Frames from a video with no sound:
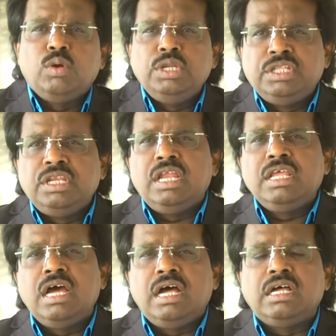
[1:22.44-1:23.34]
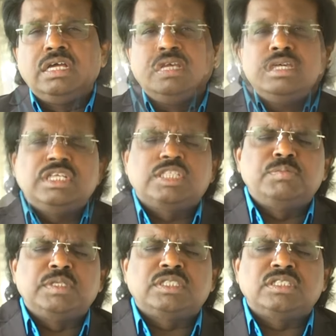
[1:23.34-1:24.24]
కొన్ని దినాలుగా
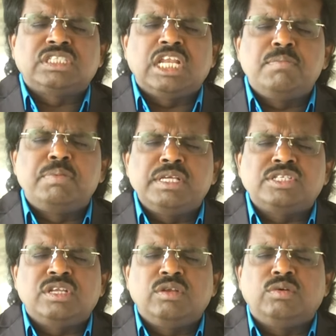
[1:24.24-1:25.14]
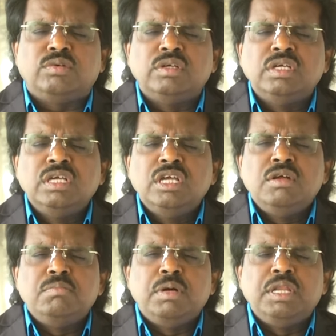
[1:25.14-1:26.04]
క్రిస్మస్ సెలబ్రేషన్లో
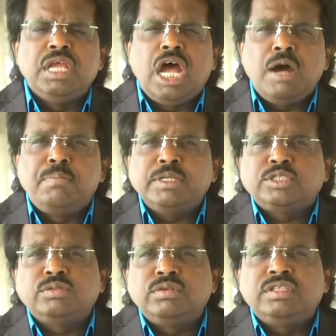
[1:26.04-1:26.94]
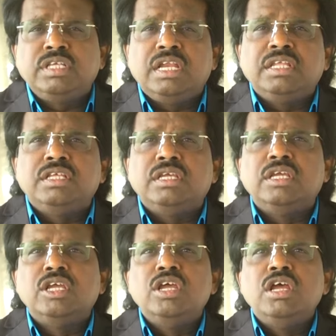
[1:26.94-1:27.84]
మరి అపశృతి అనేది
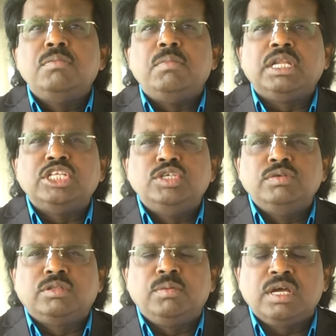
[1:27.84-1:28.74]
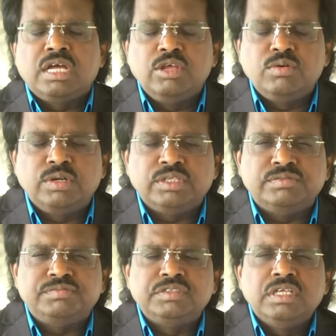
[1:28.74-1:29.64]
మన జీవితంలో కలవకూడదు
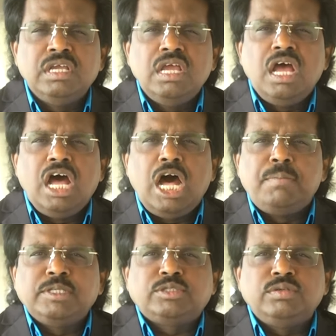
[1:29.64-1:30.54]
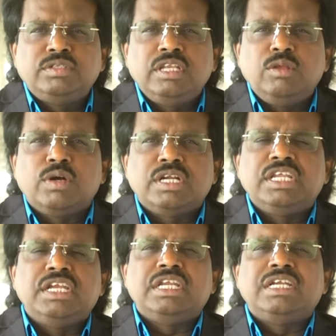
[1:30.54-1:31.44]
ఆ అపశృతిలో
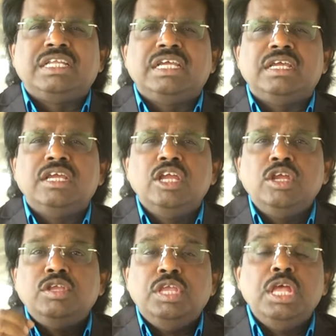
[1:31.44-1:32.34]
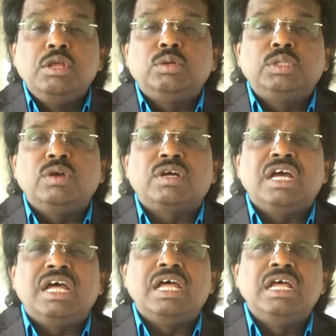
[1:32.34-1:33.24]
ఒకటి ఏంటంటే ఏ రోజు యొక్క